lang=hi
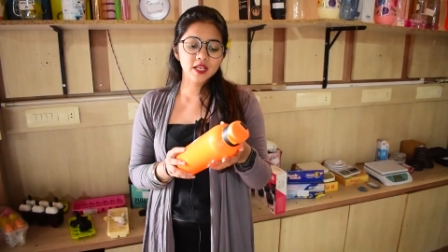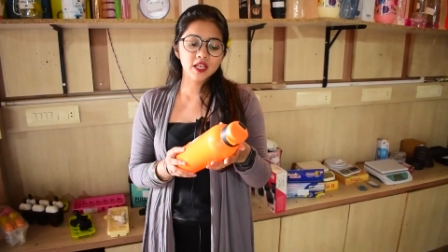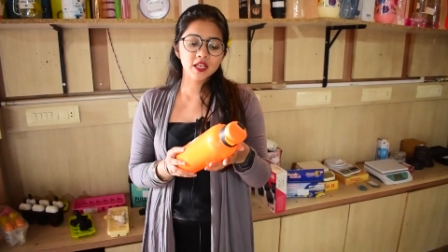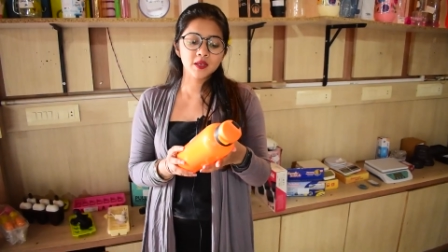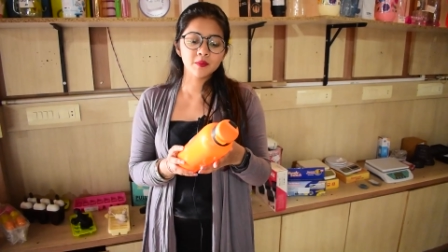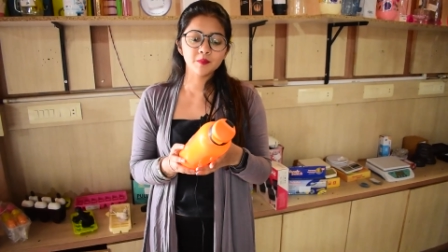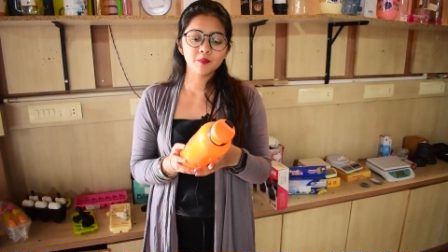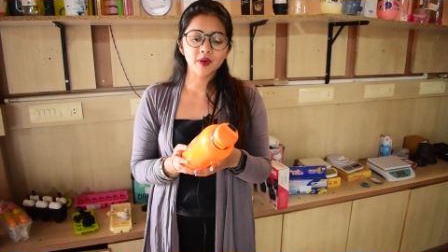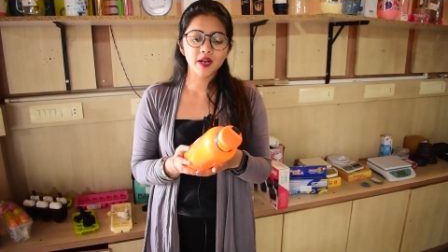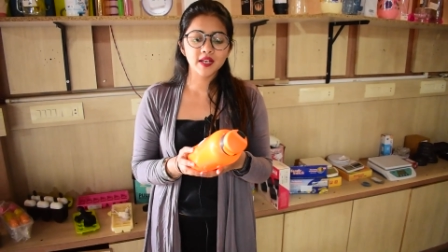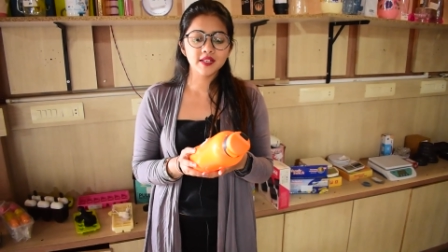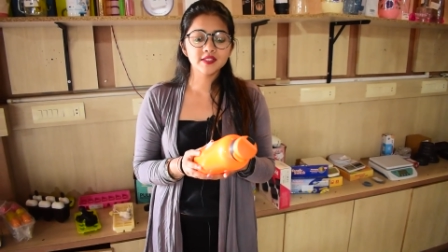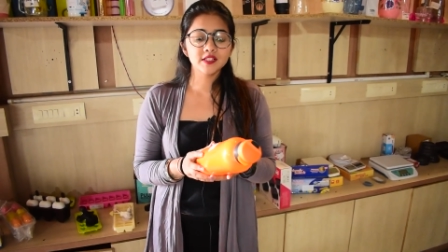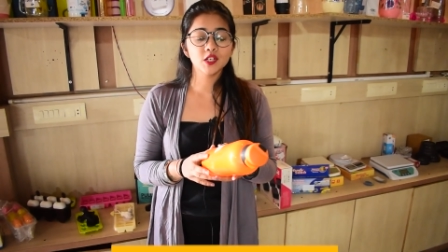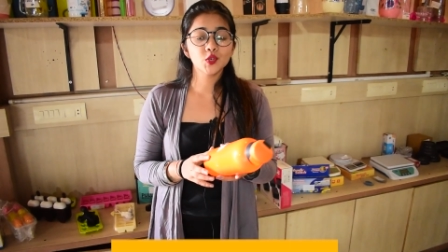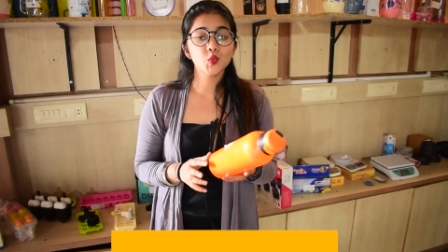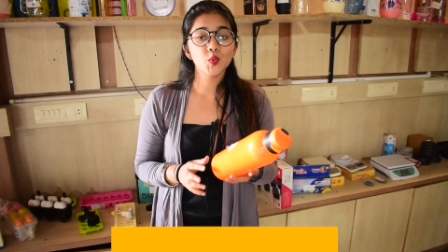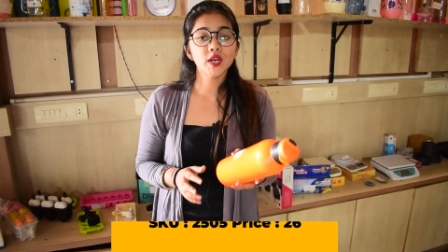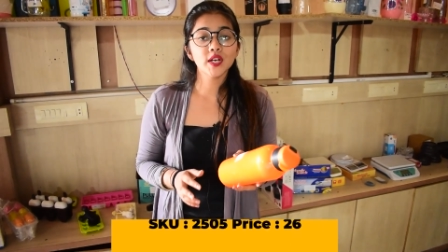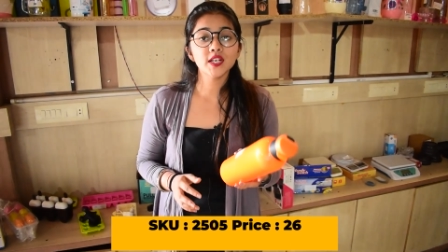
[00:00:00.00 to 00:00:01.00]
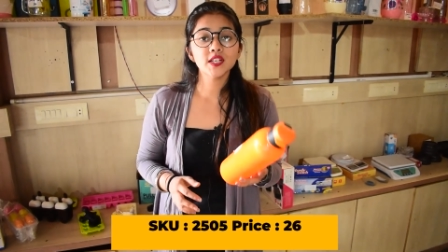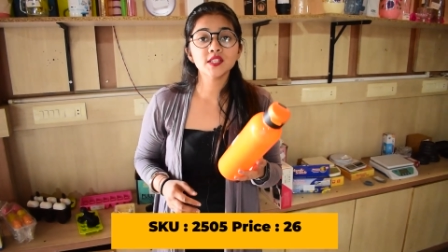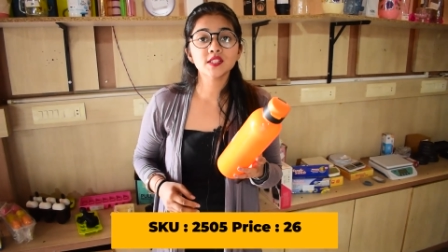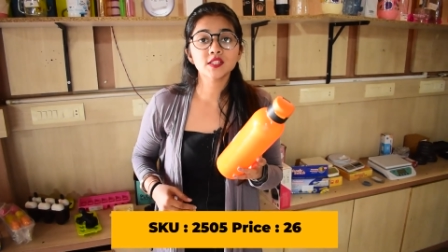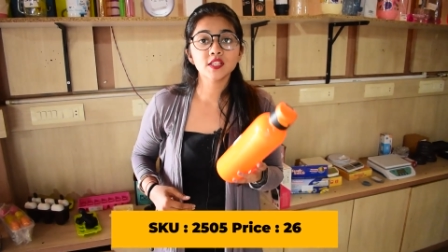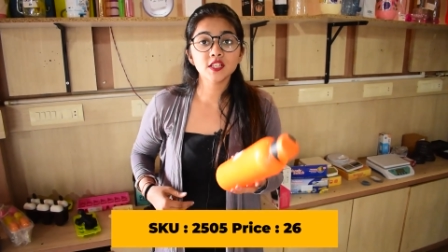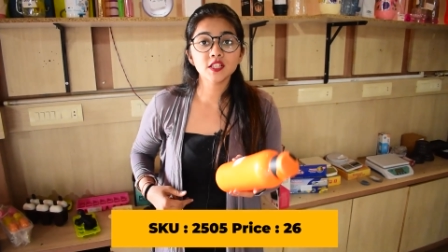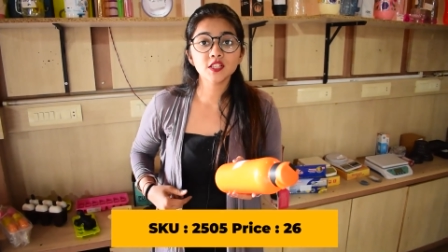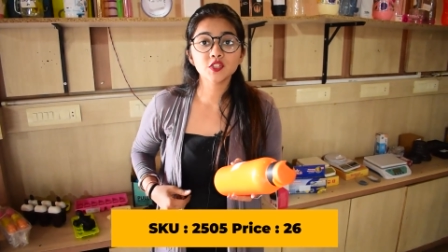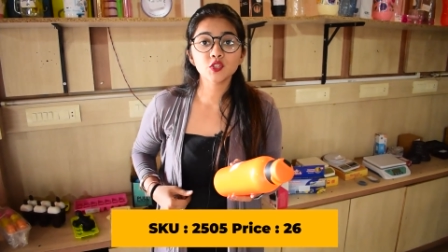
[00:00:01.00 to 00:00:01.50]
की प्राइस है ट्वेंटी
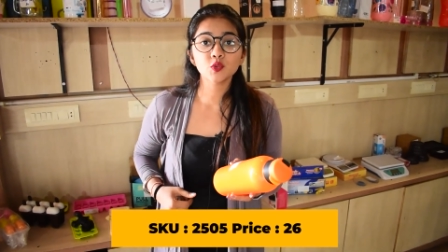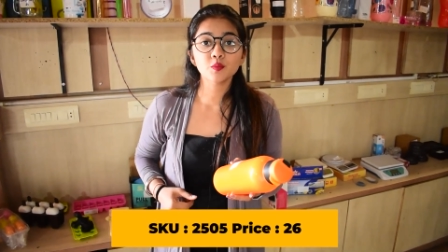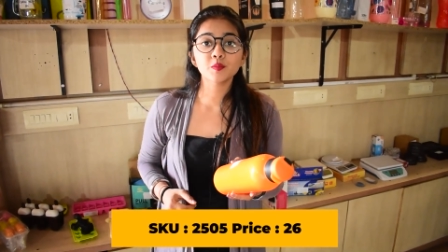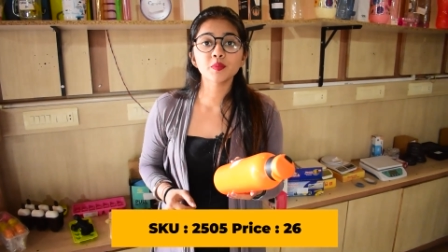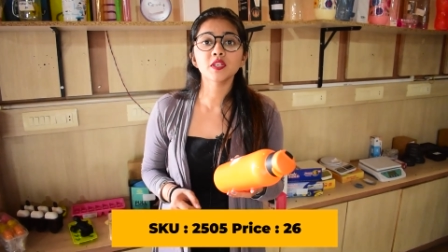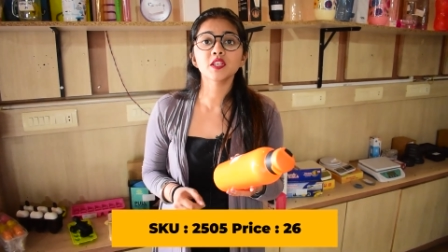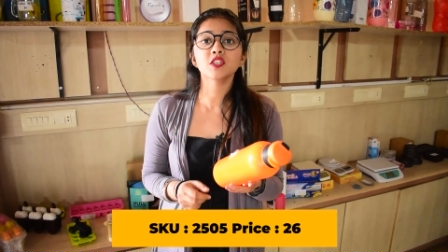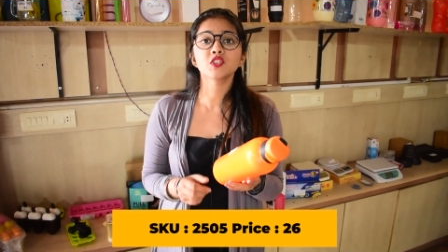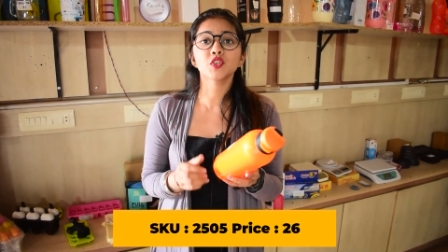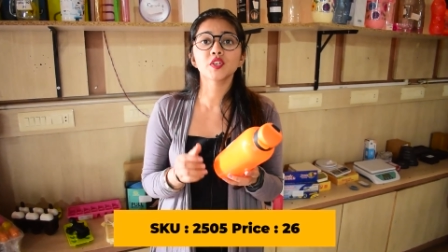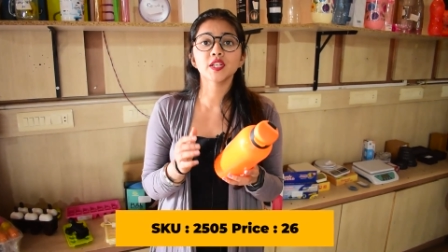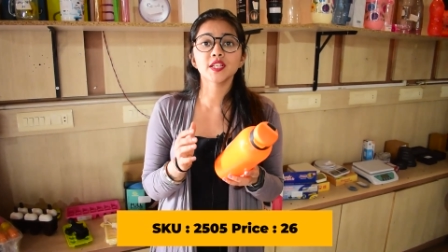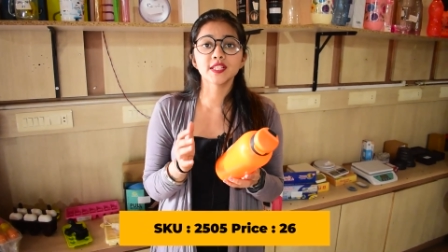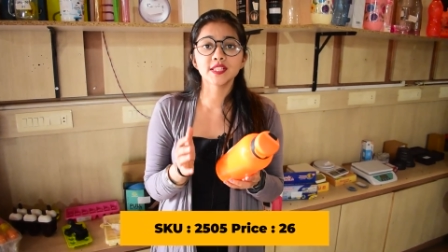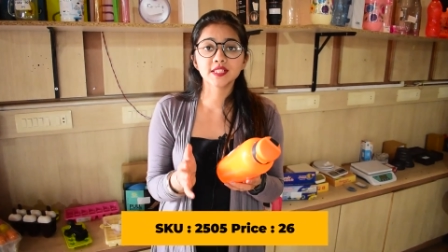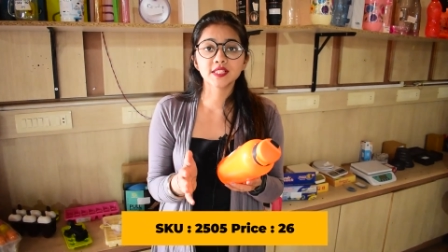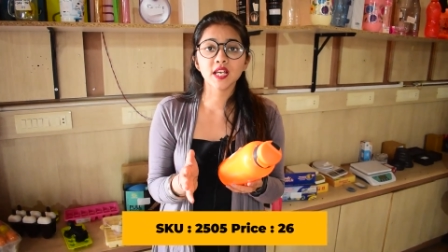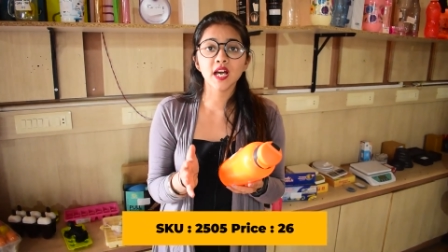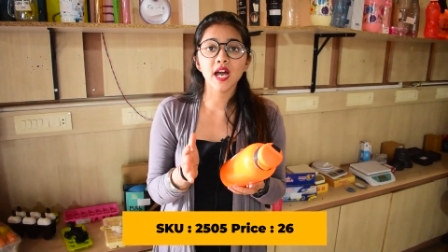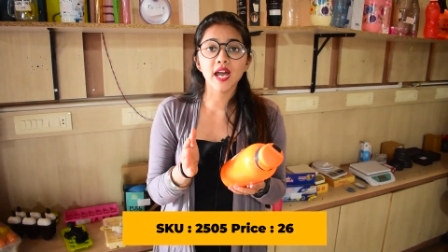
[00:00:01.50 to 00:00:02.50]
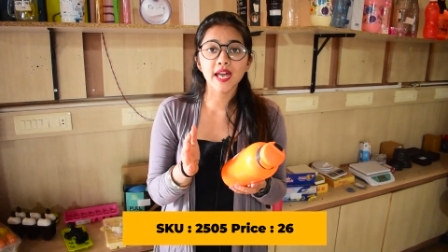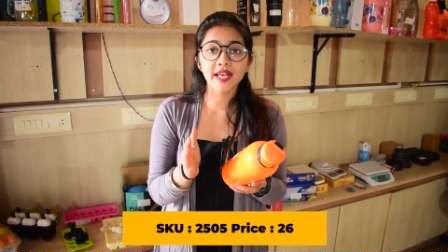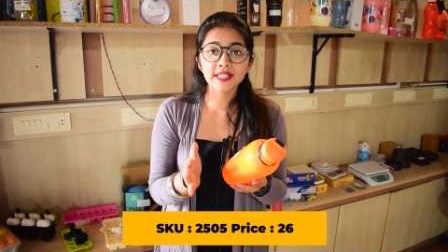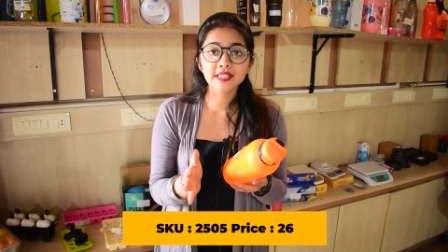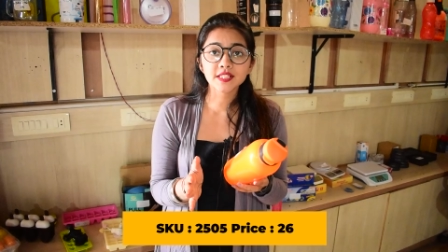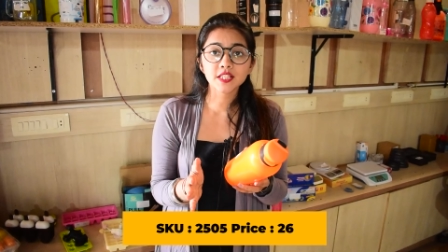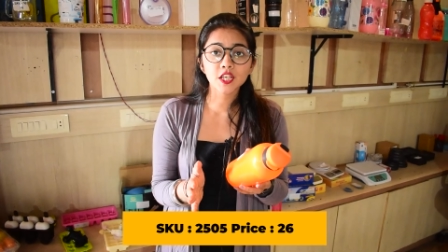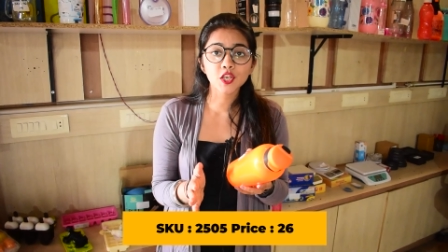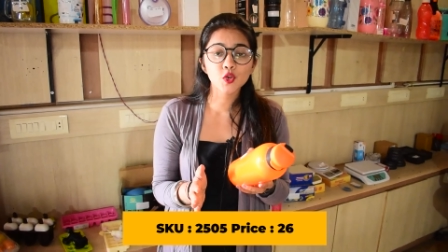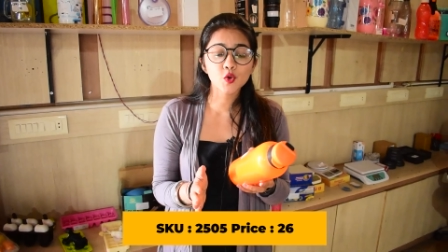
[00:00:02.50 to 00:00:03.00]
सिक्स रुपीज़ और इसका
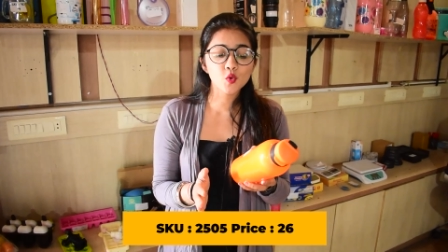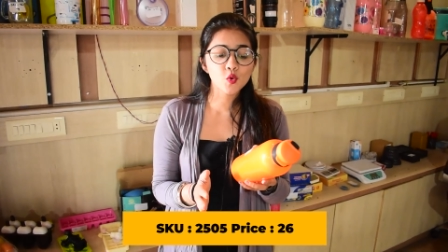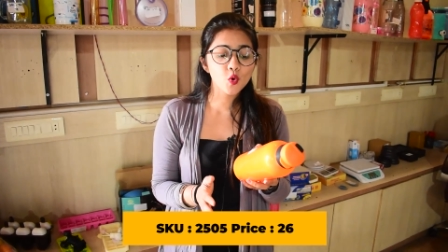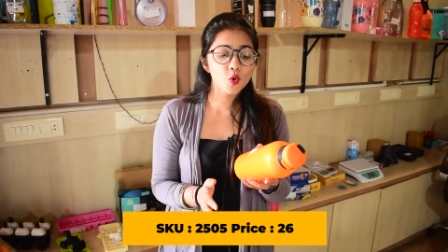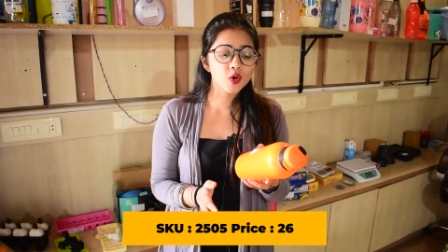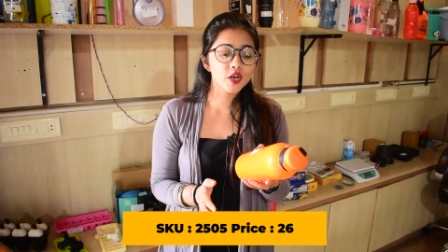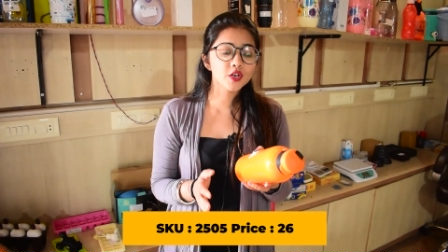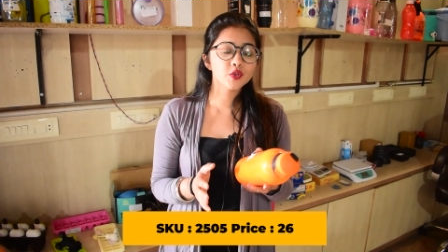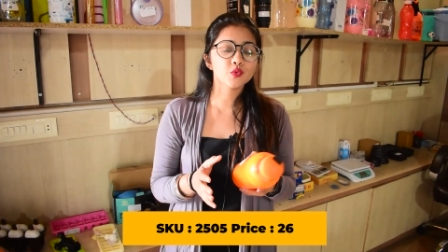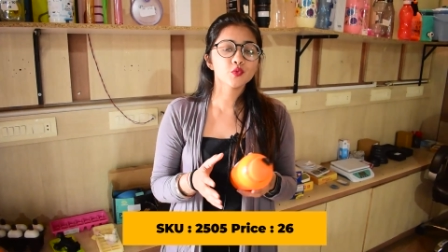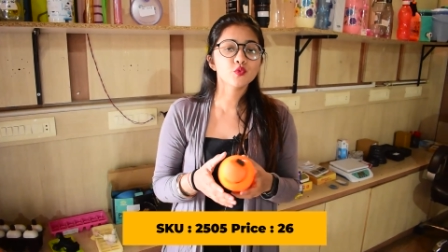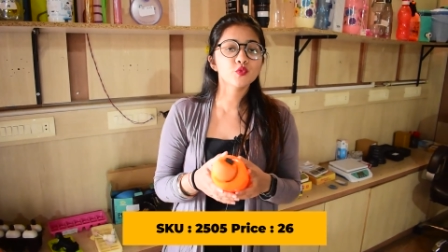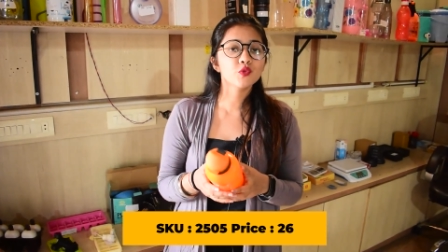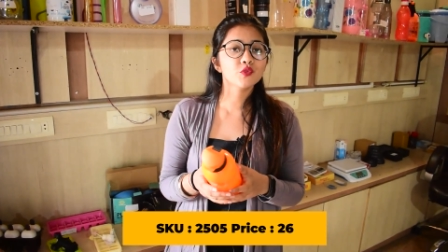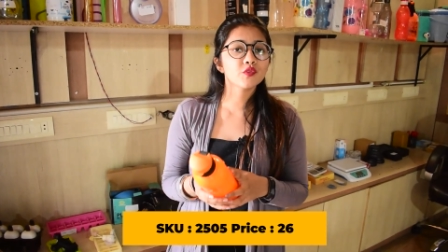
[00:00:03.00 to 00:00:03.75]
एस के यू कोड टू